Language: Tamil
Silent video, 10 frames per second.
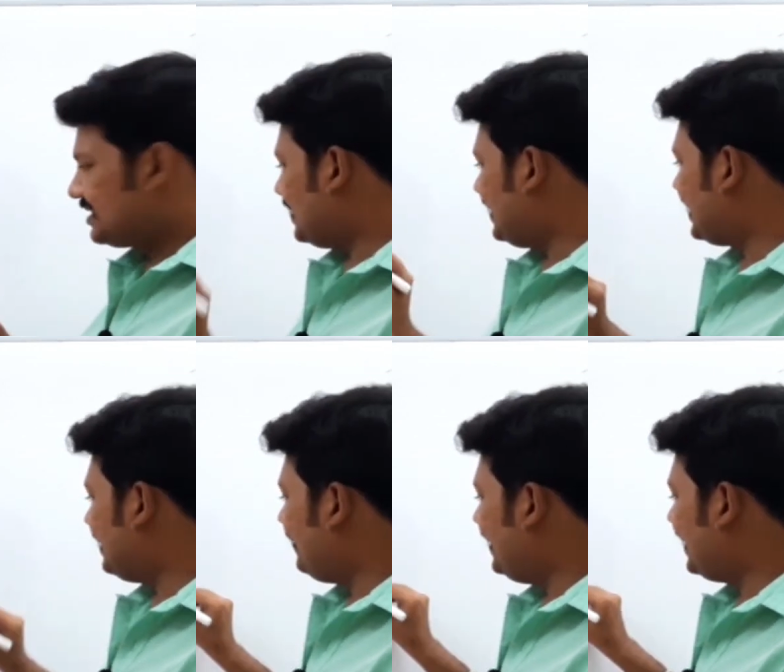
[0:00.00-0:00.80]
ஸோ அதை
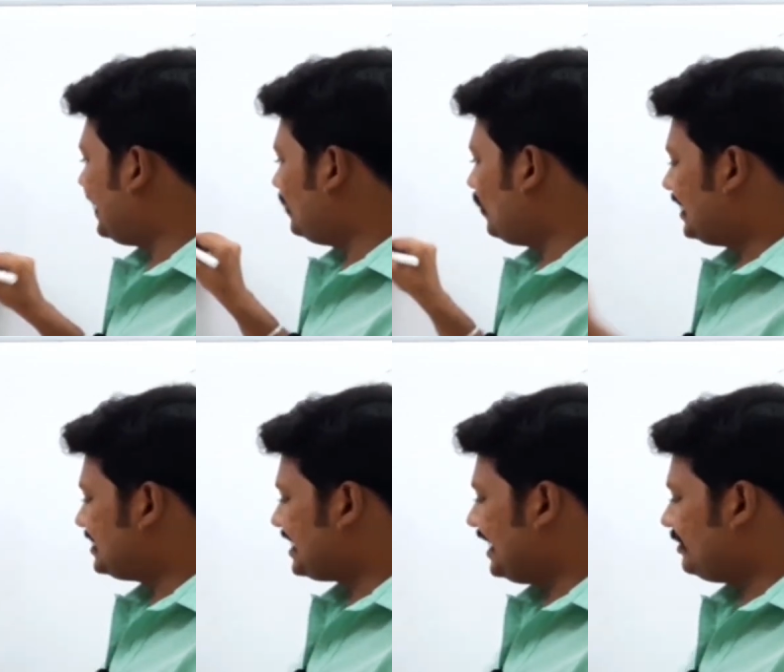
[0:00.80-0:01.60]
கட் பண்ணிங்கன்னா இது ஒன்
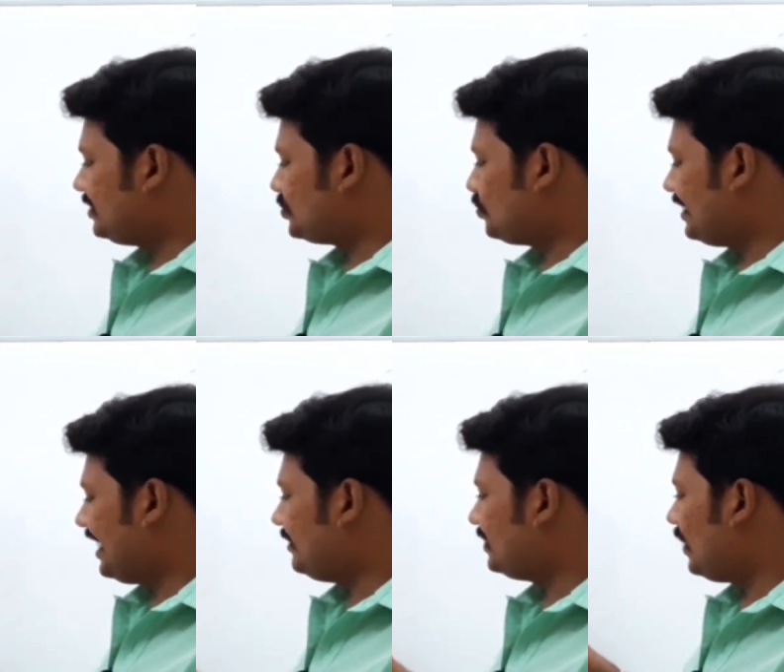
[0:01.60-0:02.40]
டைம் இது டூ
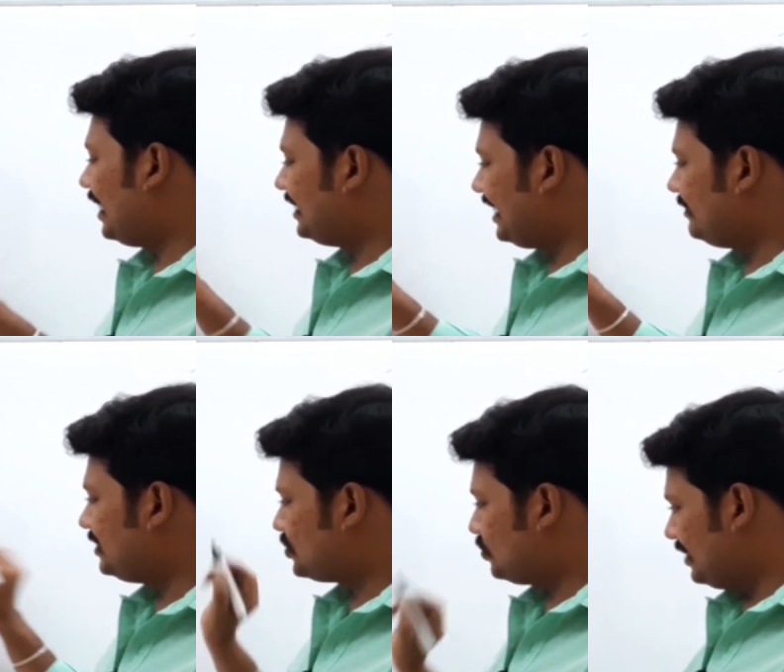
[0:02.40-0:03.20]
டைம் இது ஒன் டைம்
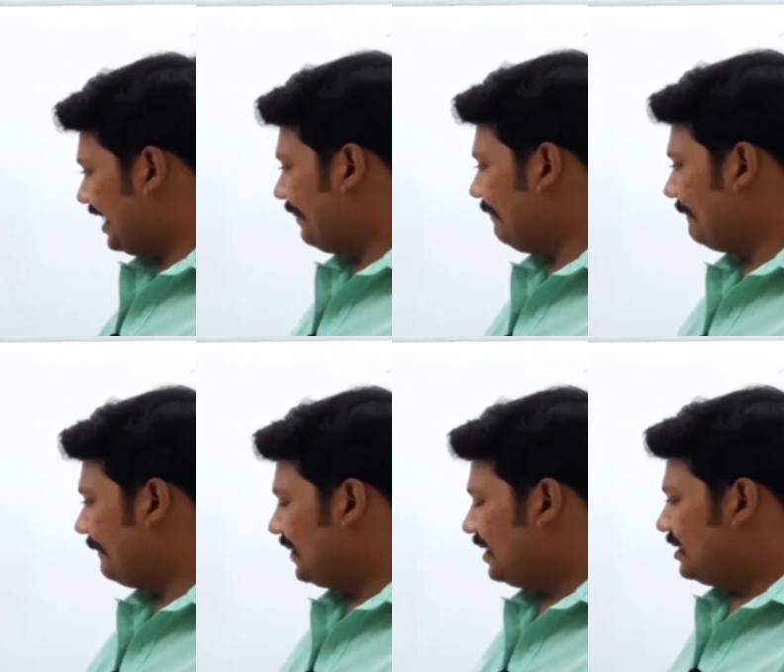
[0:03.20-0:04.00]
இது டூ டைம்
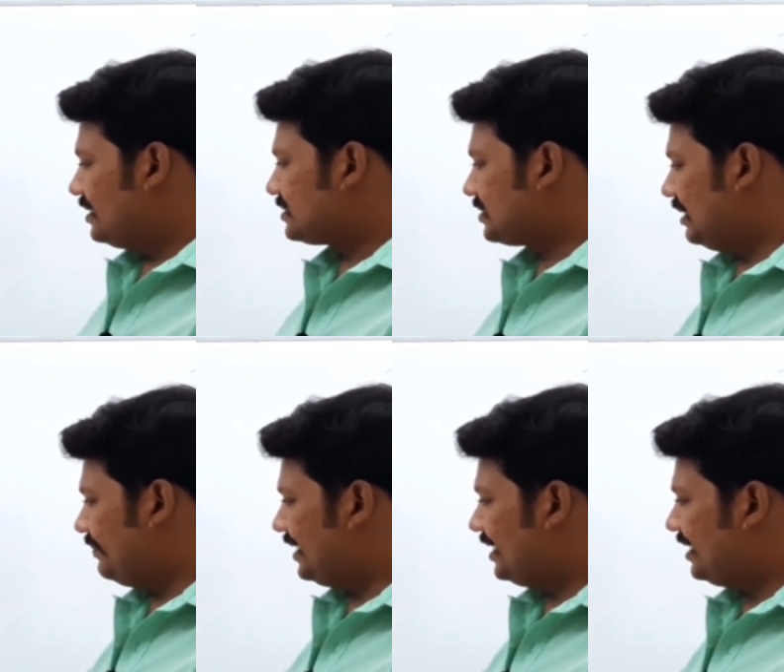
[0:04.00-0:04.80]
ஸோ
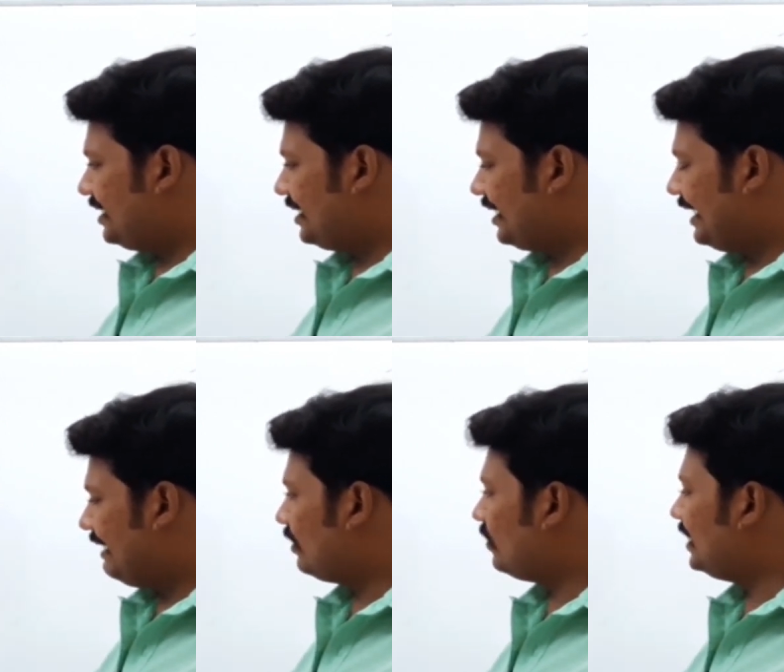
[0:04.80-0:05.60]
அப்போ என்ன
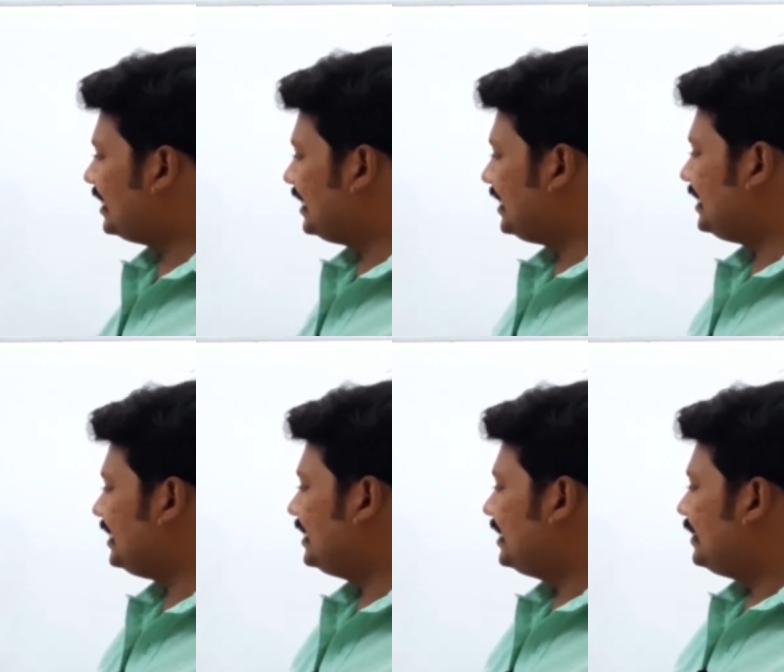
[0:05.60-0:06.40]
வரும் உங்களுக்கு
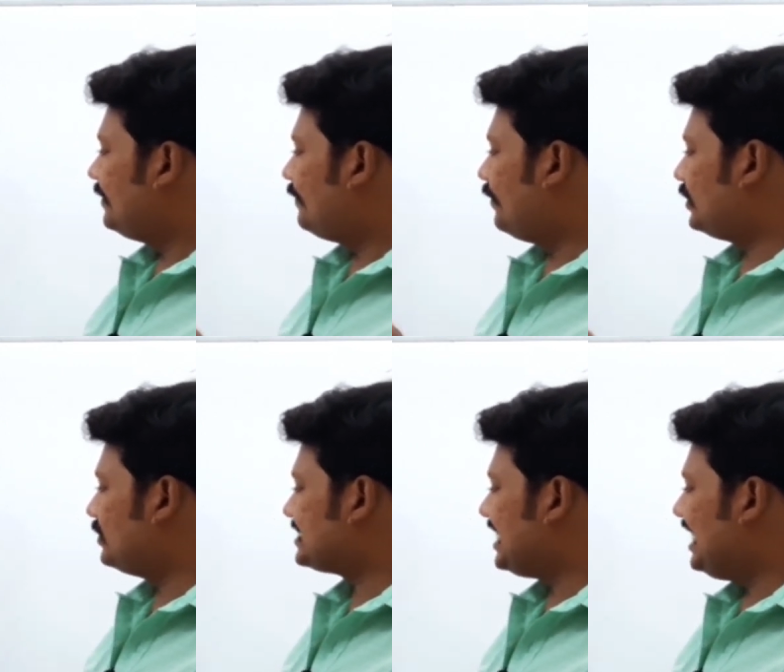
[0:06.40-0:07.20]
ஃபோர் டூ
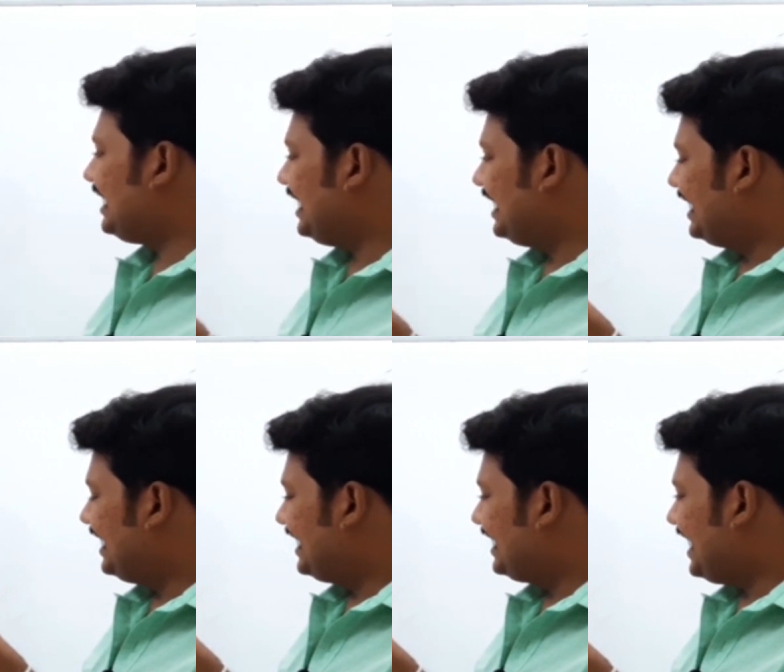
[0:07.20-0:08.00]
சார்
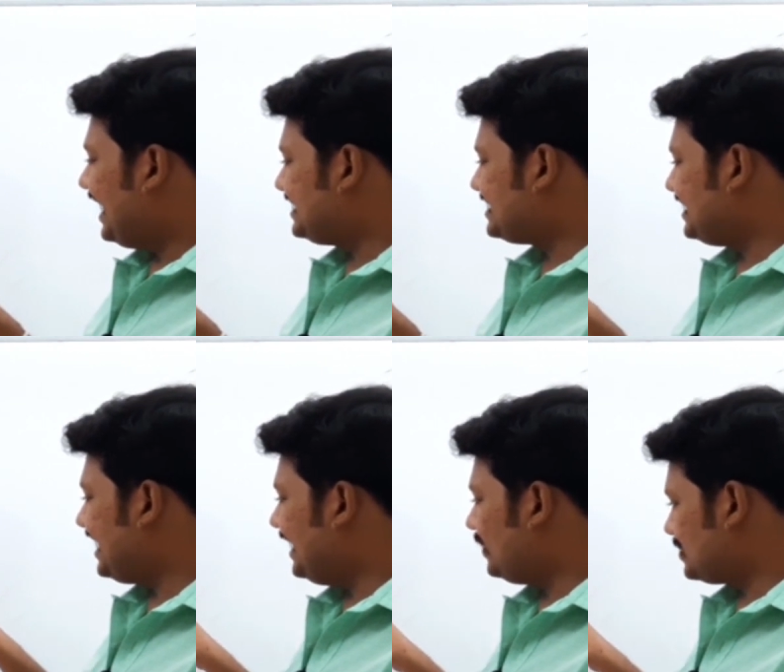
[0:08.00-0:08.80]
எயிட்டு
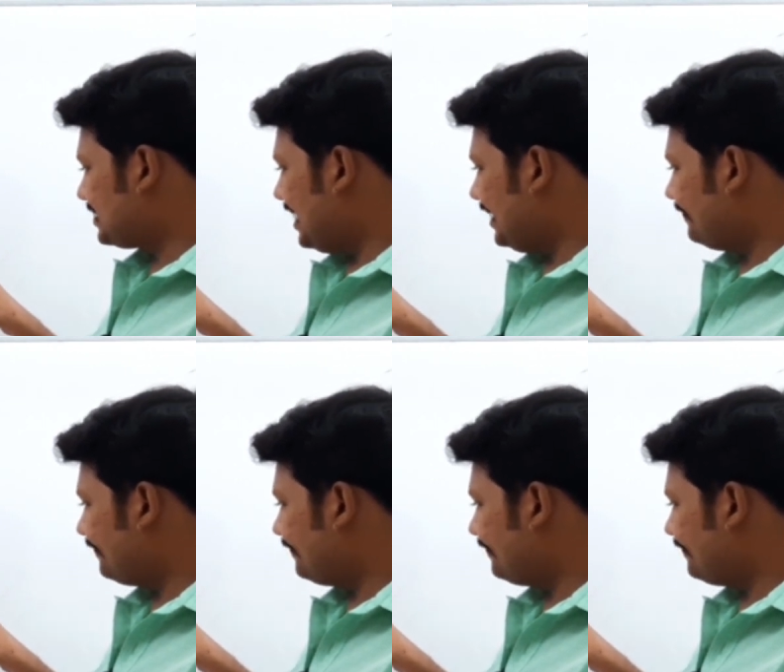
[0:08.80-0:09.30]
எயிட் டூ சார்